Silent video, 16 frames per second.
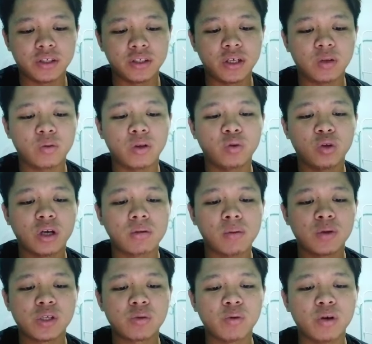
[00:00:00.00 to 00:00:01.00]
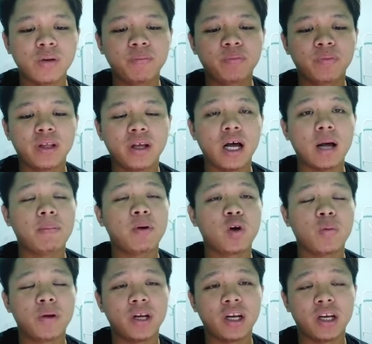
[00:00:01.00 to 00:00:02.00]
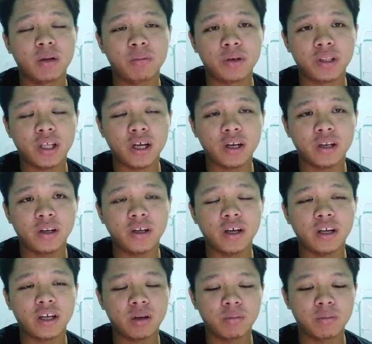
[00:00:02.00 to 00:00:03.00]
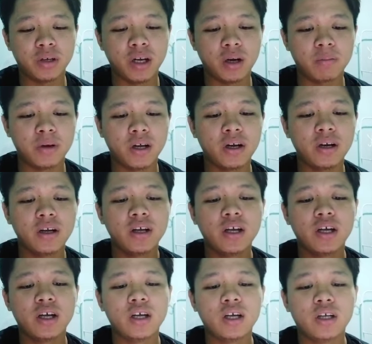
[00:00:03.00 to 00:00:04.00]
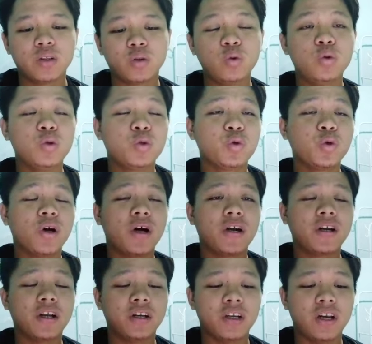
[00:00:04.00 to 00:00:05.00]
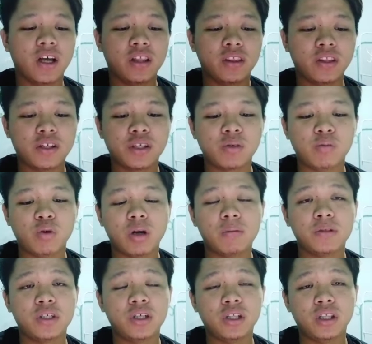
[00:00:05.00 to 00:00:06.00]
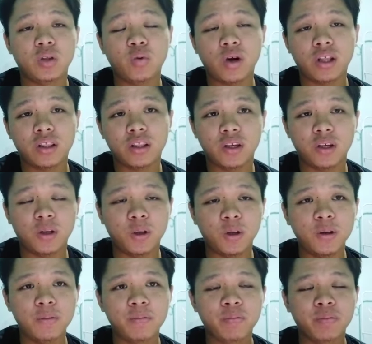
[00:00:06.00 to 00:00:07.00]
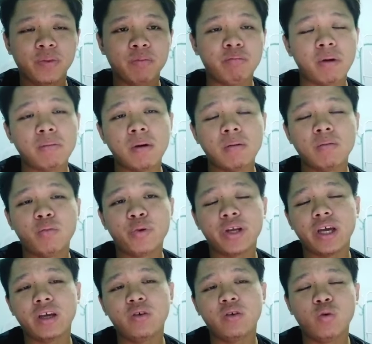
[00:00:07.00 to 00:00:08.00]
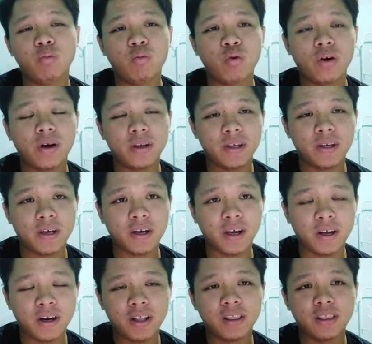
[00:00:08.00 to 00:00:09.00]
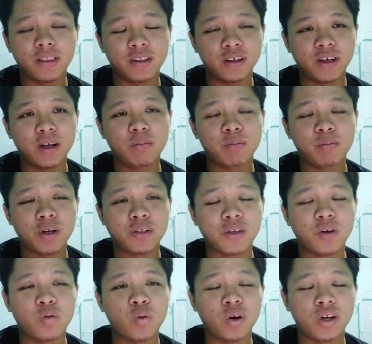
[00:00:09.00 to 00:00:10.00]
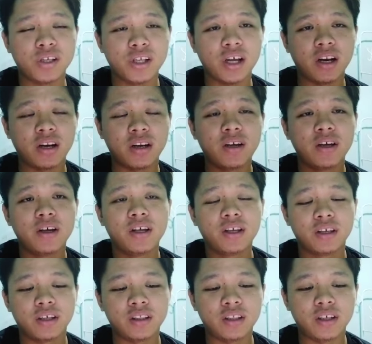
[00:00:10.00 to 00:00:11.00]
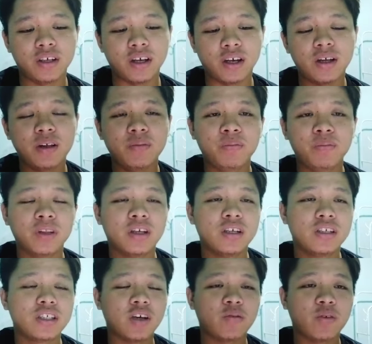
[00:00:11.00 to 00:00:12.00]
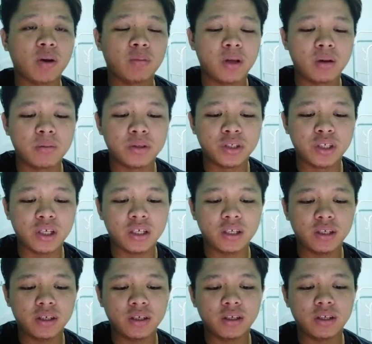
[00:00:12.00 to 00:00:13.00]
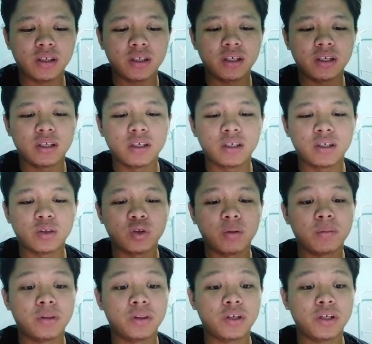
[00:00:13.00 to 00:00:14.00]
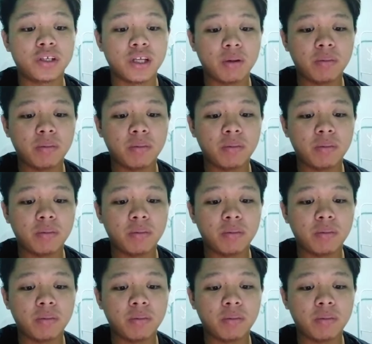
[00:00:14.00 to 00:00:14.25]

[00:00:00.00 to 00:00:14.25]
Jadi tonton Bapak semua, apa komen Anda berita hari ini? Adakah benar-benar Tun Juhar yang dilantik semula menjadi TYT ini memang mempunyai hubungan yang erat dengan Presiden Norisan ketika Syafi Abdal menjadi Ketua Menteri